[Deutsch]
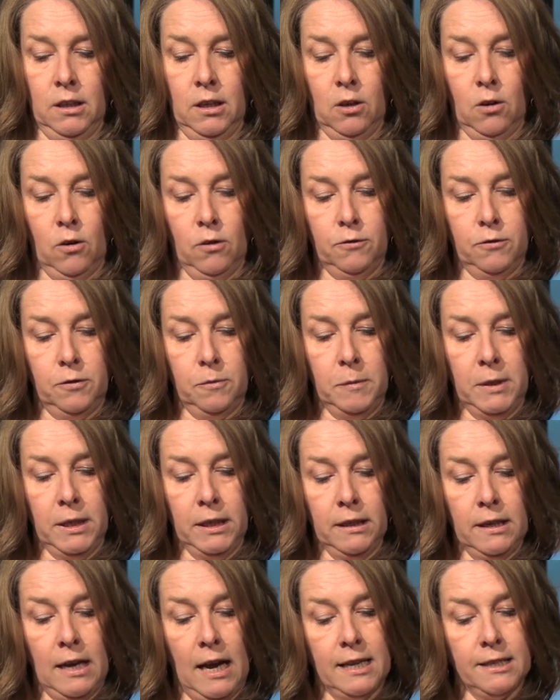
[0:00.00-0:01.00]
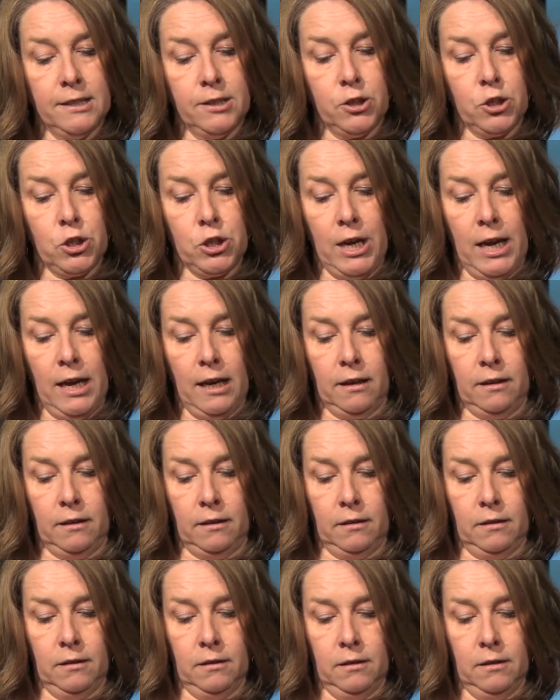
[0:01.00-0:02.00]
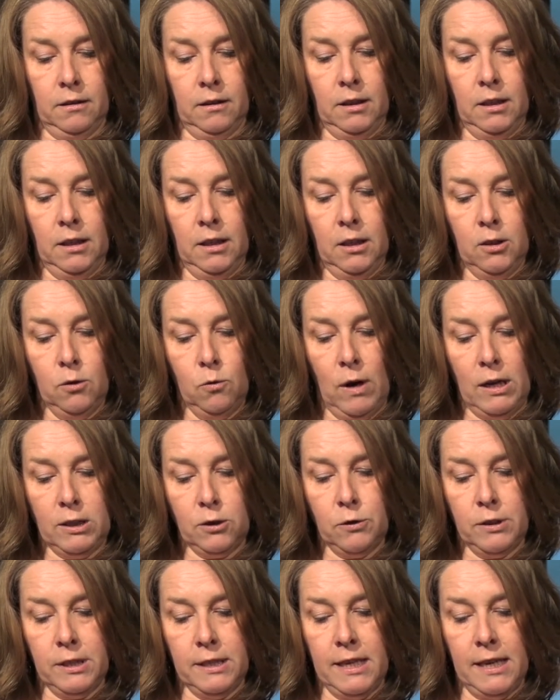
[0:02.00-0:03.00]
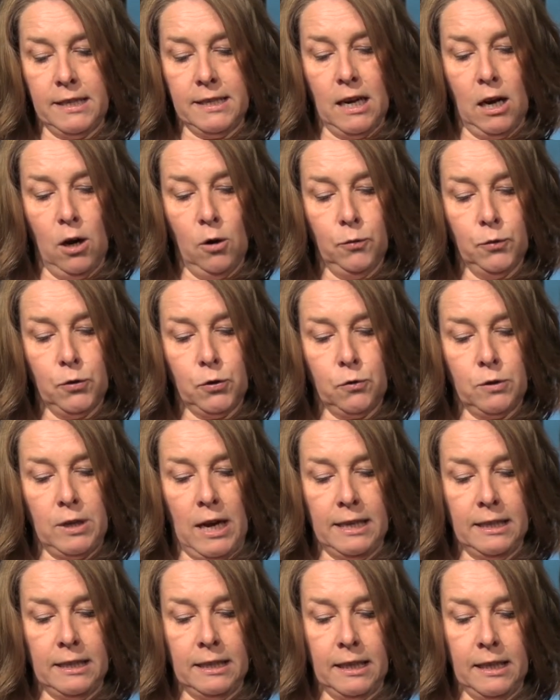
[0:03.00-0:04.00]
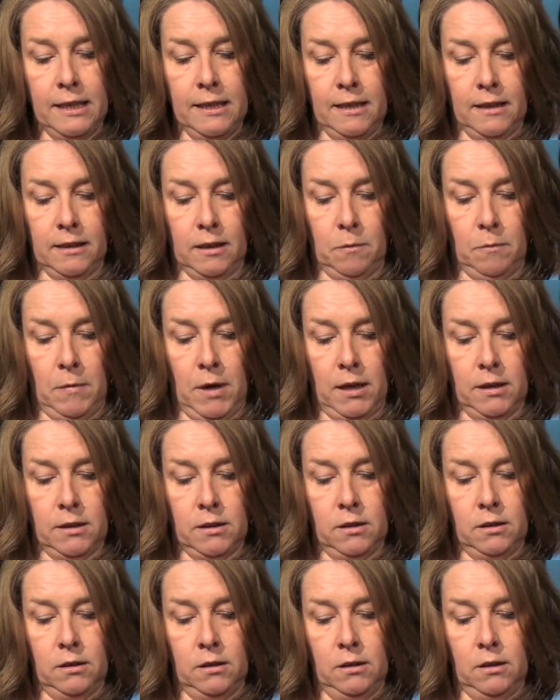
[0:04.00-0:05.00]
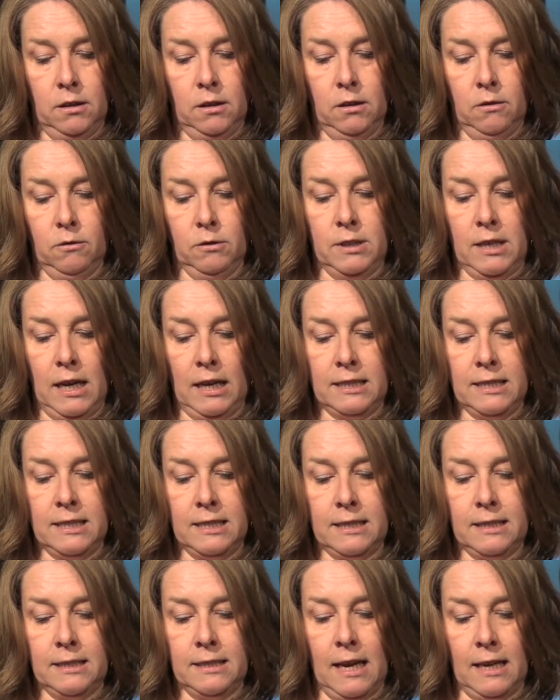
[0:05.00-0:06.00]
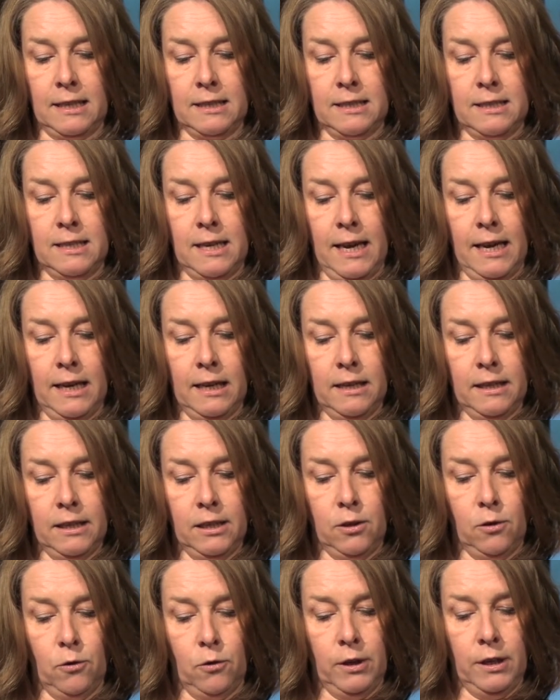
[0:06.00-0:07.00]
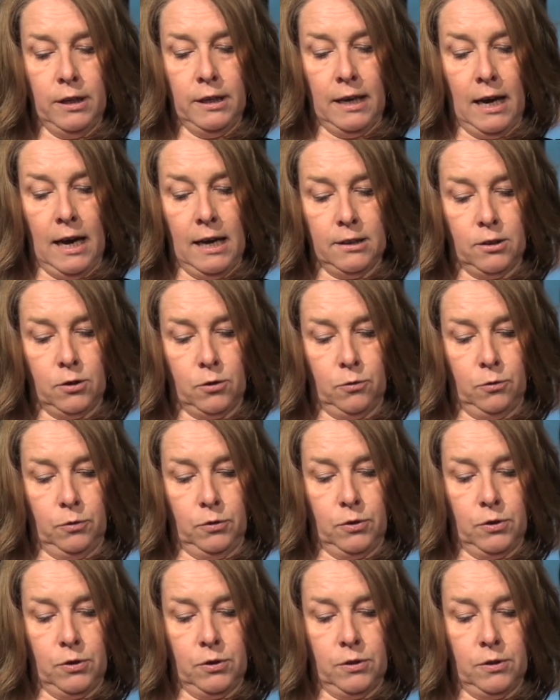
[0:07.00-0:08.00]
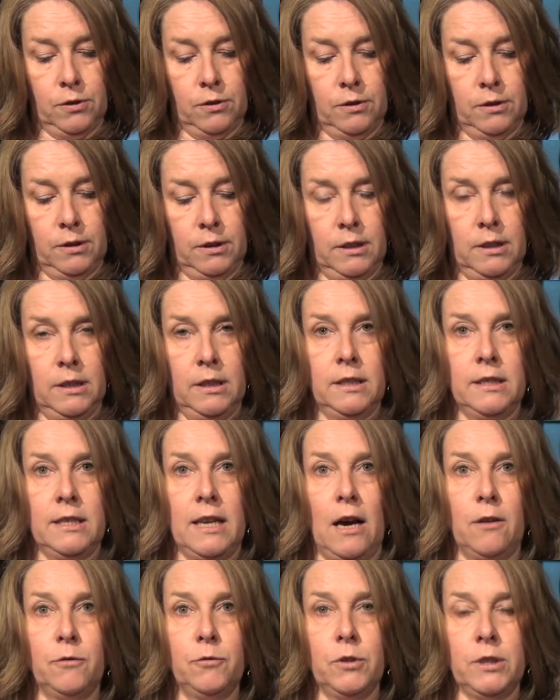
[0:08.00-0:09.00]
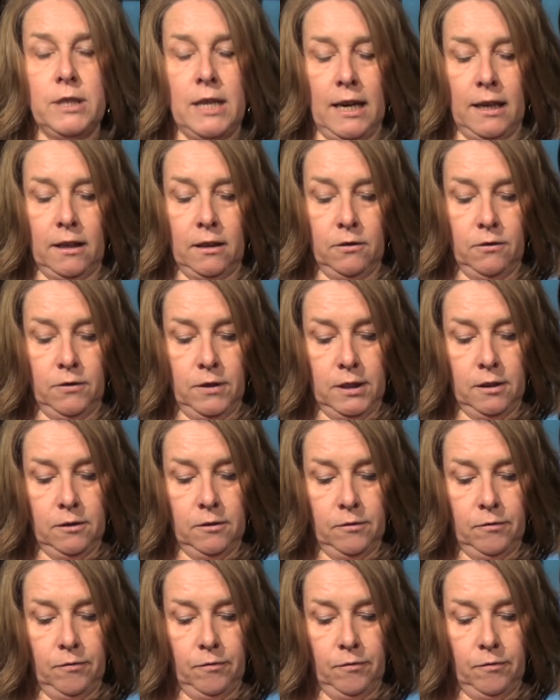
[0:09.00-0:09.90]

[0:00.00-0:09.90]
Konfirmieren heißt stärken. Du hast uns in der Taufe zu deinen Kindern gemacht und sagt, sagst täglich neu Ja zu uns. Dafür danken wir.